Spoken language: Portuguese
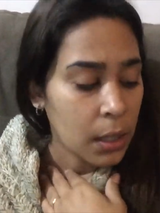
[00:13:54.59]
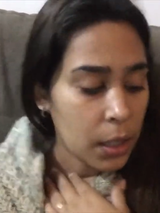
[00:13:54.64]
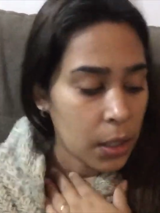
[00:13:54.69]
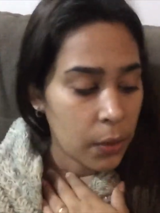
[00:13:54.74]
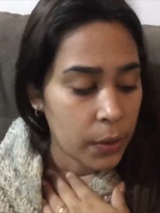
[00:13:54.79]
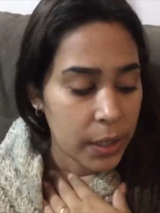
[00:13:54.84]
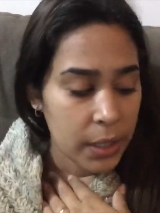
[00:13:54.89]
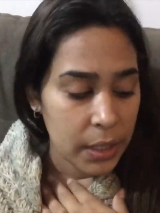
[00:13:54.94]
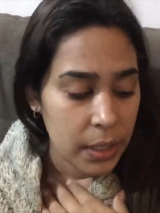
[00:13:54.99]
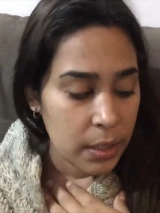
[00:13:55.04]

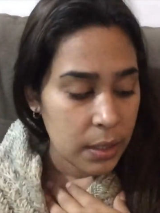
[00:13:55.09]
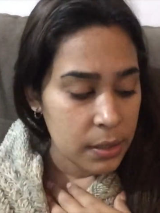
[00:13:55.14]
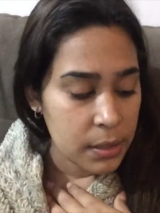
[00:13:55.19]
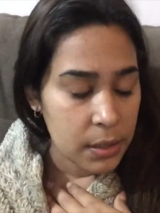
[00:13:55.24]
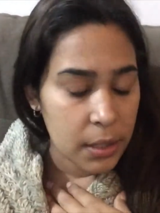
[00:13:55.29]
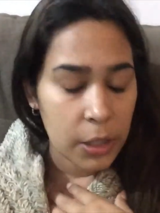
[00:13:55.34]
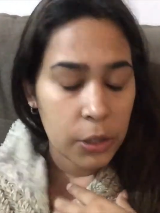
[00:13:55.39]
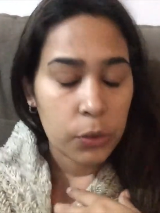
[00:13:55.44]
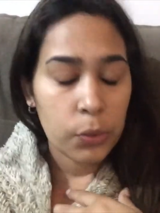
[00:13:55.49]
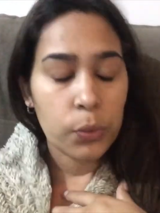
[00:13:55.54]
Eu queria
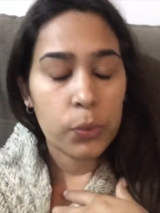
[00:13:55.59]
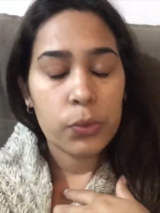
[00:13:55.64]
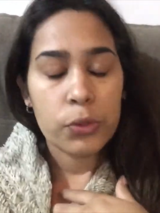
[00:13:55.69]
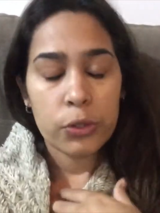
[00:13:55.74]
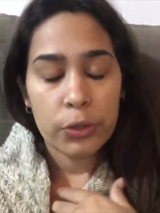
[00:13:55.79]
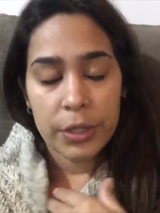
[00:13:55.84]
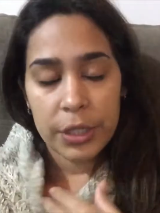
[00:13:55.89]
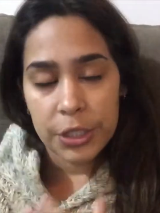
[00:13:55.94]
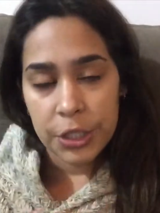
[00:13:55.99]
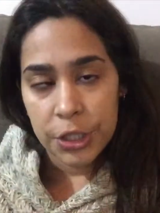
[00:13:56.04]
escrito
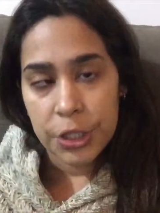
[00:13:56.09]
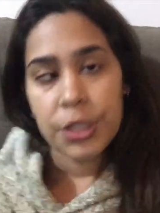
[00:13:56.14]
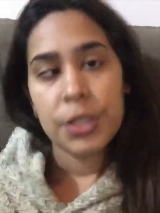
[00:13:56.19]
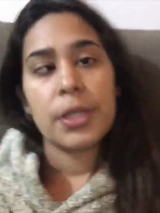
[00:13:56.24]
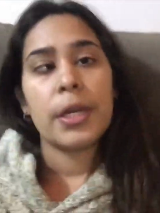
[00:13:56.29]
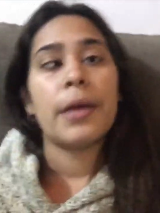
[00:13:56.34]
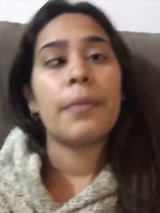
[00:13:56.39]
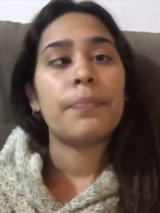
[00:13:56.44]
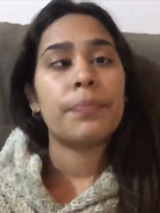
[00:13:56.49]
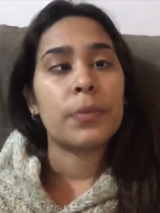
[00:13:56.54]
Sou da
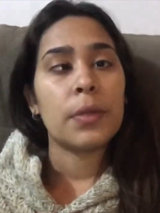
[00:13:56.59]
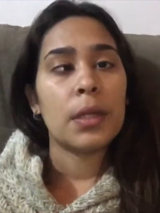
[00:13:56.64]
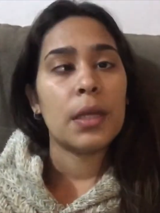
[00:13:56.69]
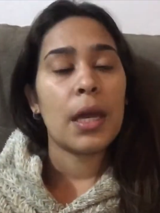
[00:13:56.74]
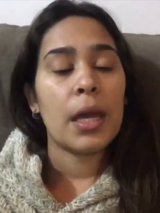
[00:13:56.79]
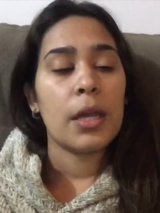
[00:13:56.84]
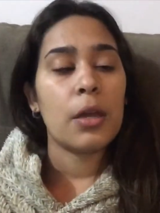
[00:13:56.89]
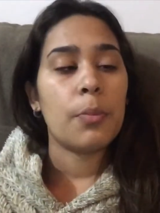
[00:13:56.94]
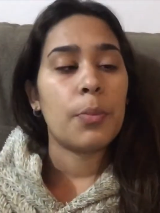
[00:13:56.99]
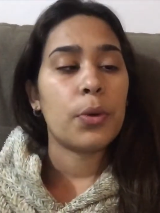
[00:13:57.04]
Titia, e
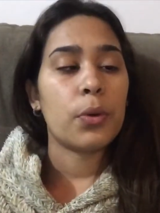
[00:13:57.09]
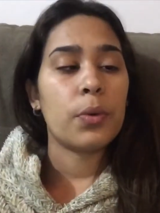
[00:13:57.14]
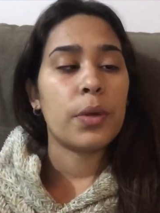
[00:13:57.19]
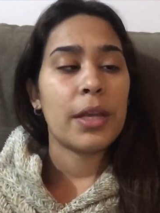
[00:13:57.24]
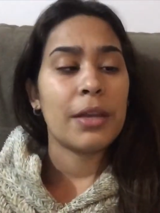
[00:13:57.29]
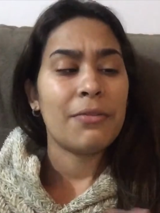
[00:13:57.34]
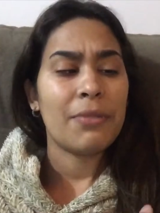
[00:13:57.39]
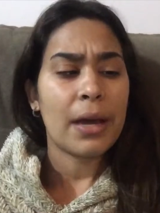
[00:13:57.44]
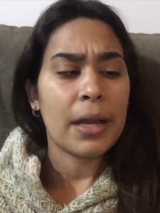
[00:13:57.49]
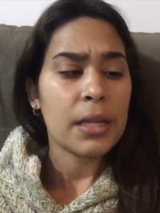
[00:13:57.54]
aí eu
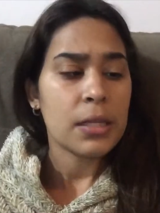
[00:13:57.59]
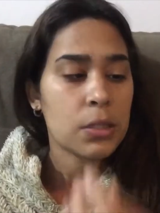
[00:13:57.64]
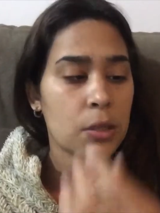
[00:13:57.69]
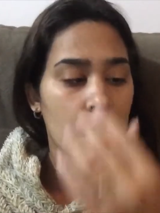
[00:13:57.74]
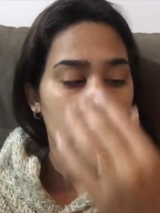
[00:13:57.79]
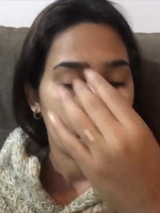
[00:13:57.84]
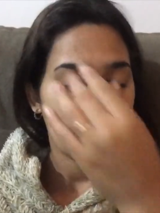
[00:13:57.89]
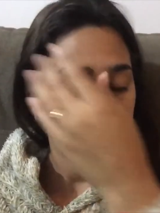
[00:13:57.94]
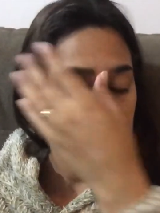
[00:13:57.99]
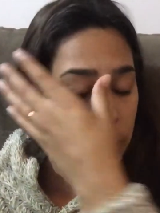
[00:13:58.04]
procurei em várias
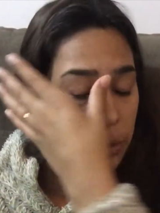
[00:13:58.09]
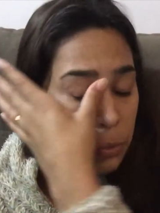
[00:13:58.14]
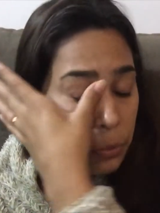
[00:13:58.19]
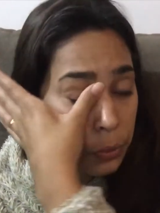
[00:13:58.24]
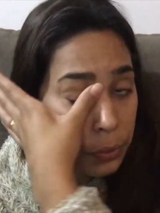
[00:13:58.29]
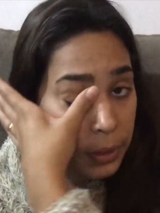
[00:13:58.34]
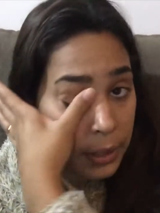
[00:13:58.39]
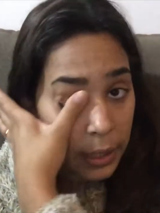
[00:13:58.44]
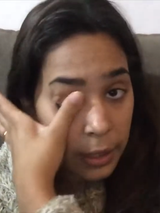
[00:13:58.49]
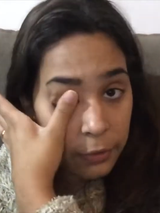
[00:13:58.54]
lojas, não
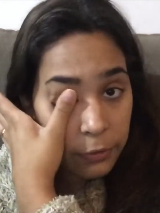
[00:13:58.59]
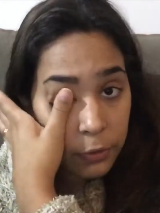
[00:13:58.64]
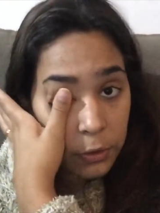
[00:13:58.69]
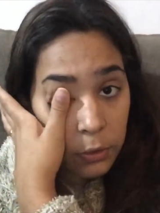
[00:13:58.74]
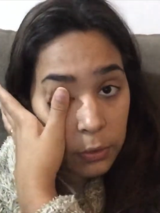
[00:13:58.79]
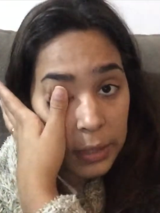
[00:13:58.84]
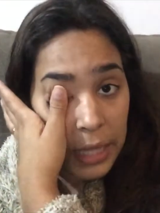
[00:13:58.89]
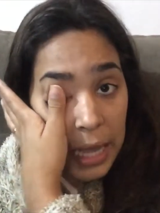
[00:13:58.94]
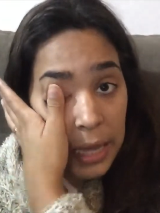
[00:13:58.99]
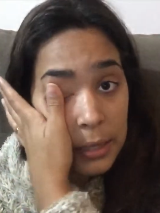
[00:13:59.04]
encontrei. Fui
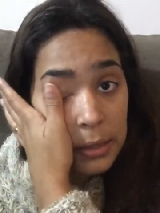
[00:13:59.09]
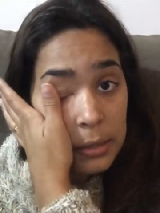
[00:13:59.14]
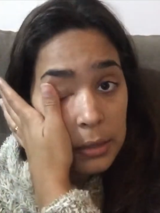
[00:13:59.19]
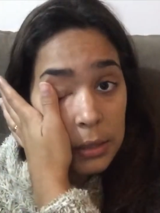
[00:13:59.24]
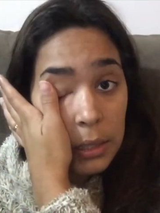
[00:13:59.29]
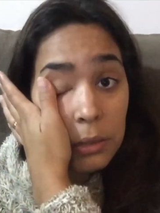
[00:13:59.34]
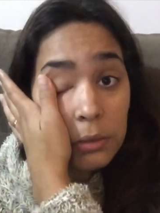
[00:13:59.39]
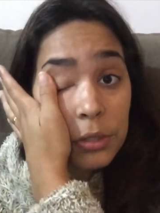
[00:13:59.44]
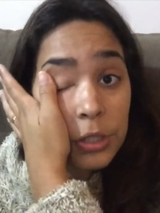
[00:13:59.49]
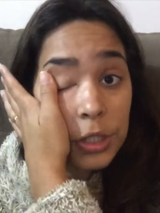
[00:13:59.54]
no 10,
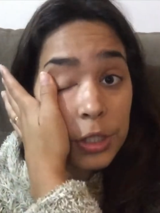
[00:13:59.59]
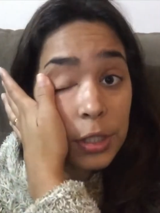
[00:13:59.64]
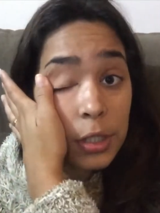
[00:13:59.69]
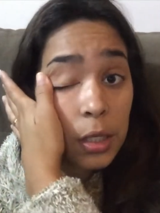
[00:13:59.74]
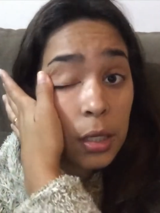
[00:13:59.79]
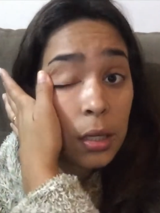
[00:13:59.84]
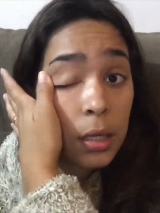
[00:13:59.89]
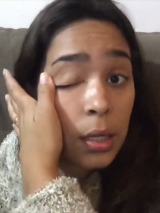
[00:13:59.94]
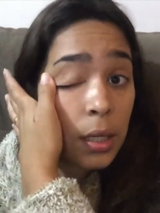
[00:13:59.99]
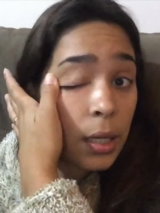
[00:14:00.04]
não tinha.